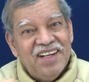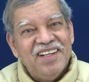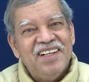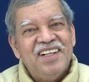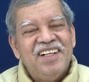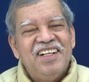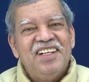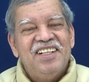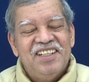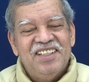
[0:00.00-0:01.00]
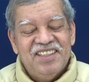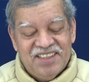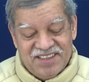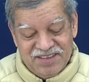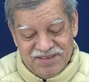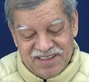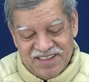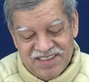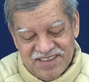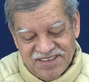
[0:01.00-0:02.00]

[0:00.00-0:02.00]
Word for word: है वाह